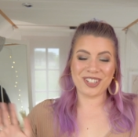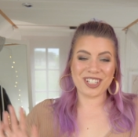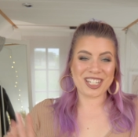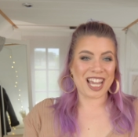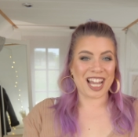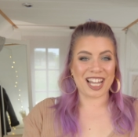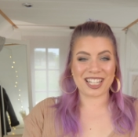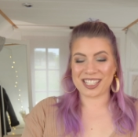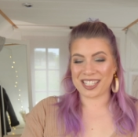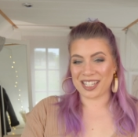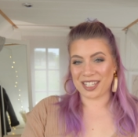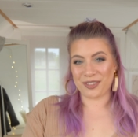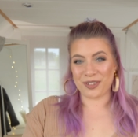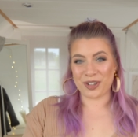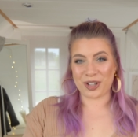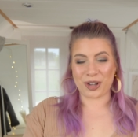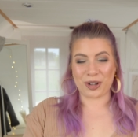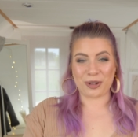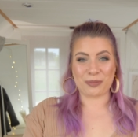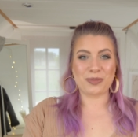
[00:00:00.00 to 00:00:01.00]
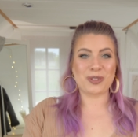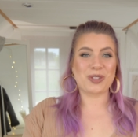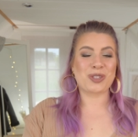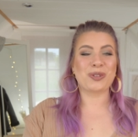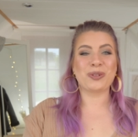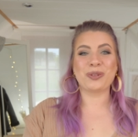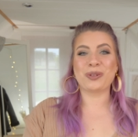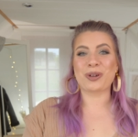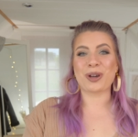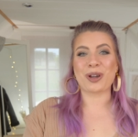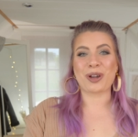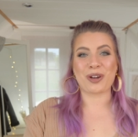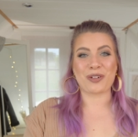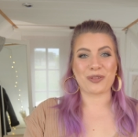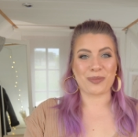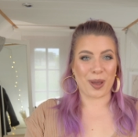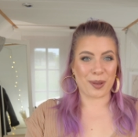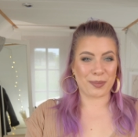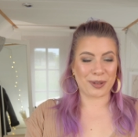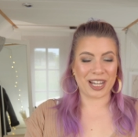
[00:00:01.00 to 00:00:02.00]
und herzlich willkommen zurück
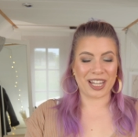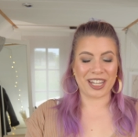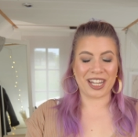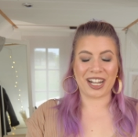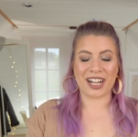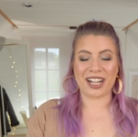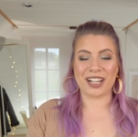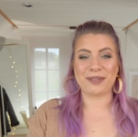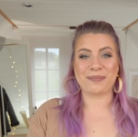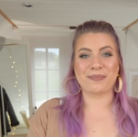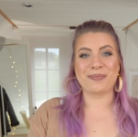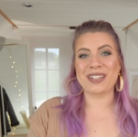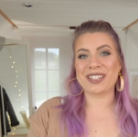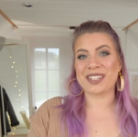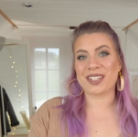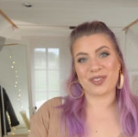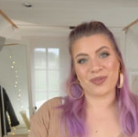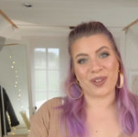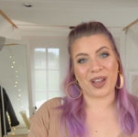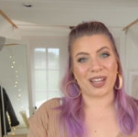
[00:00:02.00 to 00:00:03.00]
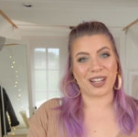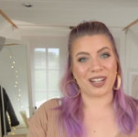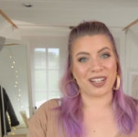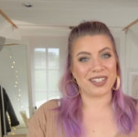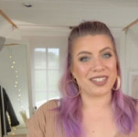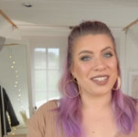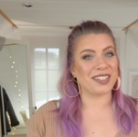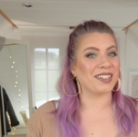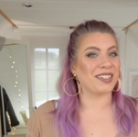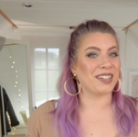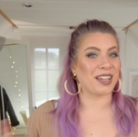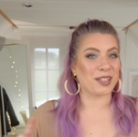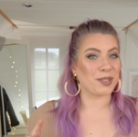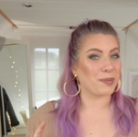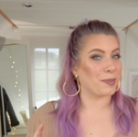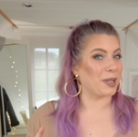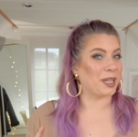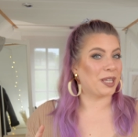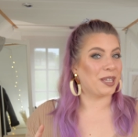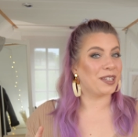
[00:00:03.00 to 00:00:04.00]
auf meinem Kanal Mrs. Violet.
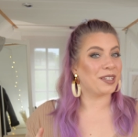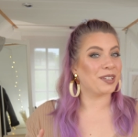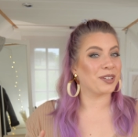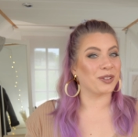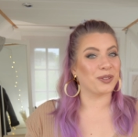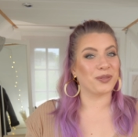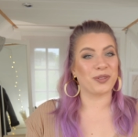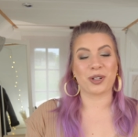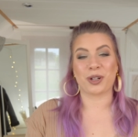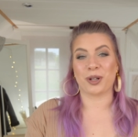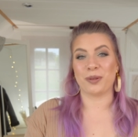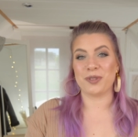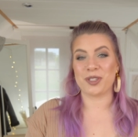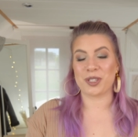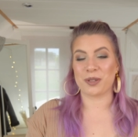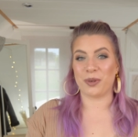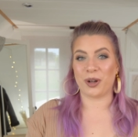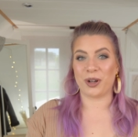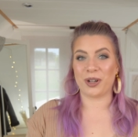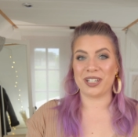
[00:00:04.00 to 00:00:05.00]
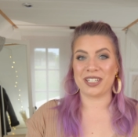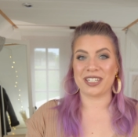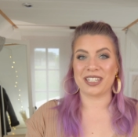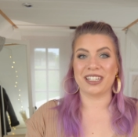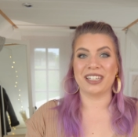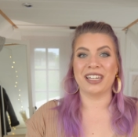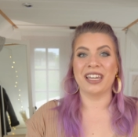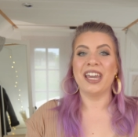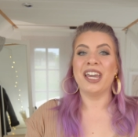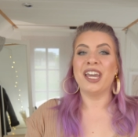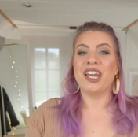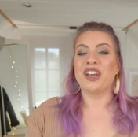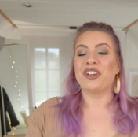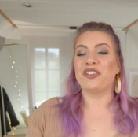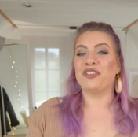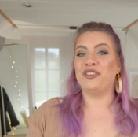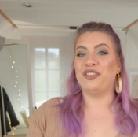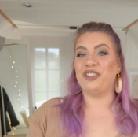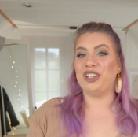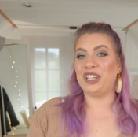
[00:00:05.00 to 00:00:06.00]
Das bin ich und willkommen zum heutigen
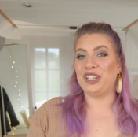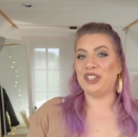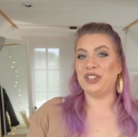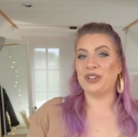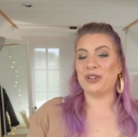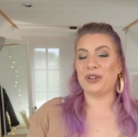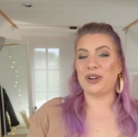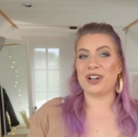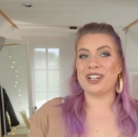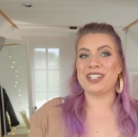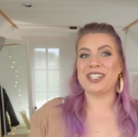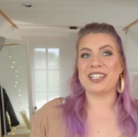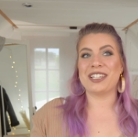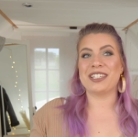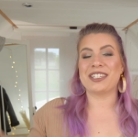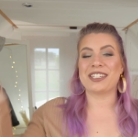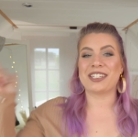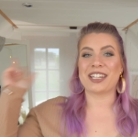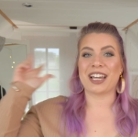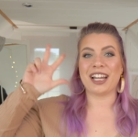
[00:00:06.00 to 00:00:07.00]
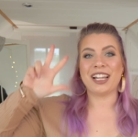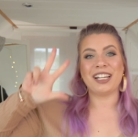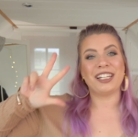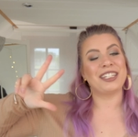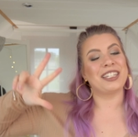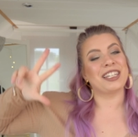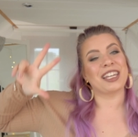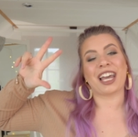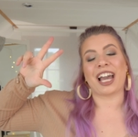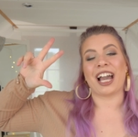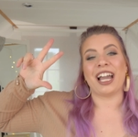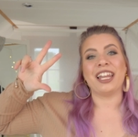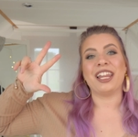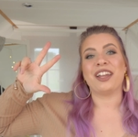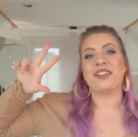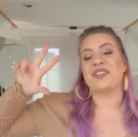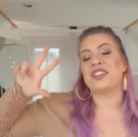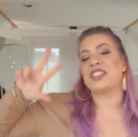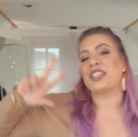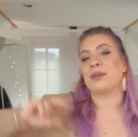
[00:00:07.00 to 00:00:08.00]
Video. Heute ist Teil 3
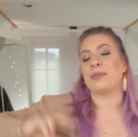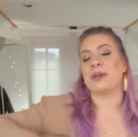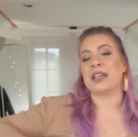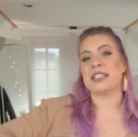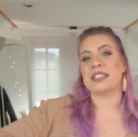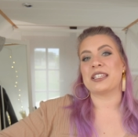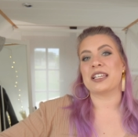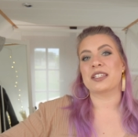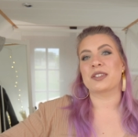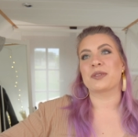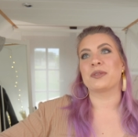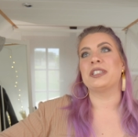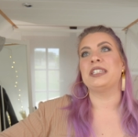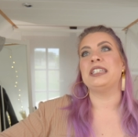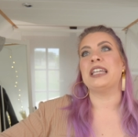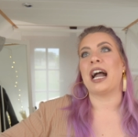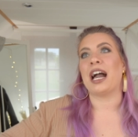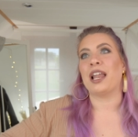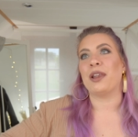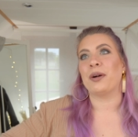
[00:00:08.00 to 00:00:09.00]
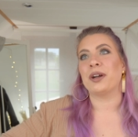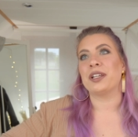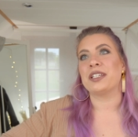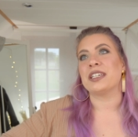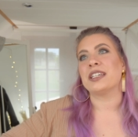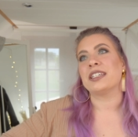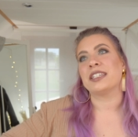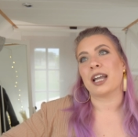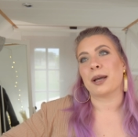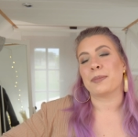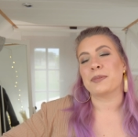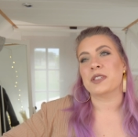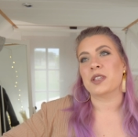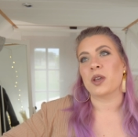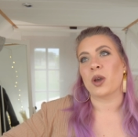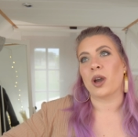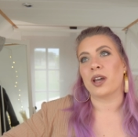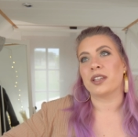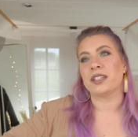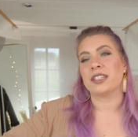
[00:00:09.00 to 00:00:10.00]
der Winter Basics und ja, Leute, ich habe es
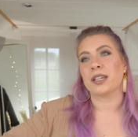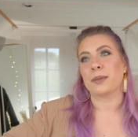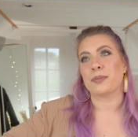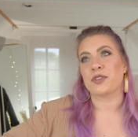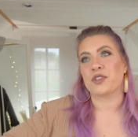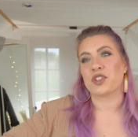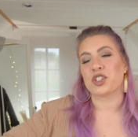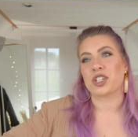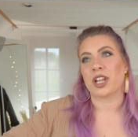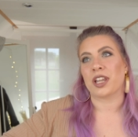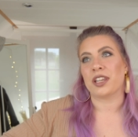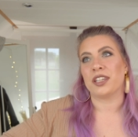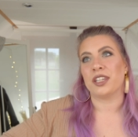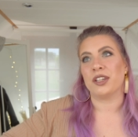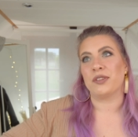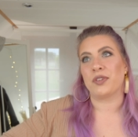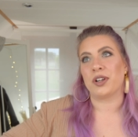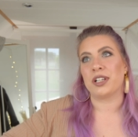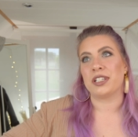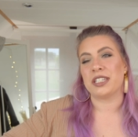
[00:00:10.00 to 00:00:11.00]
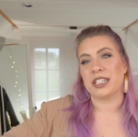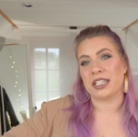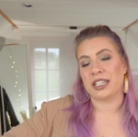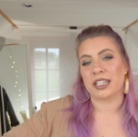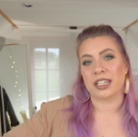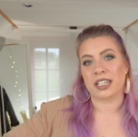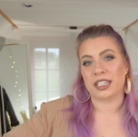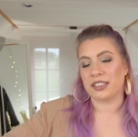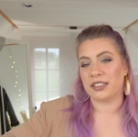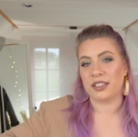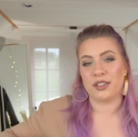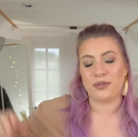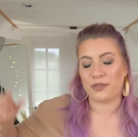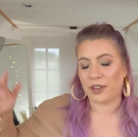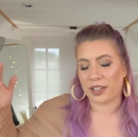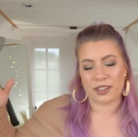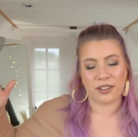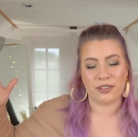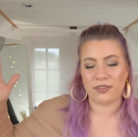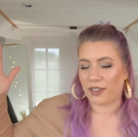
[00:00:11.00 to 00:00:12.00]
gehört, ich habe es verstanden. Ihr wollt dicke, richtig
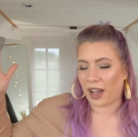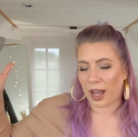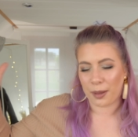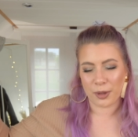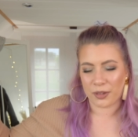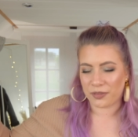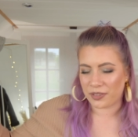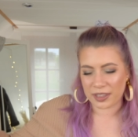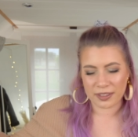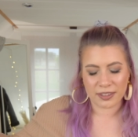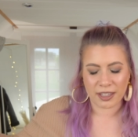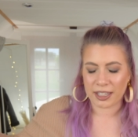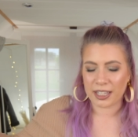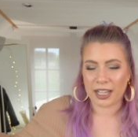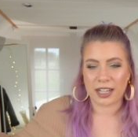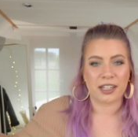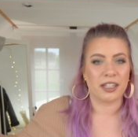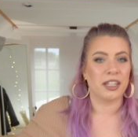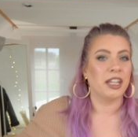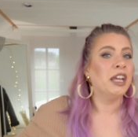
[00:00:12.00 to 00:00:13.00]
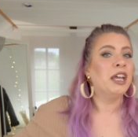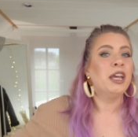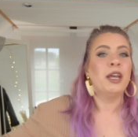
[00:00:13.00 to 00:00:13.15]
fette, warme Winterjacken,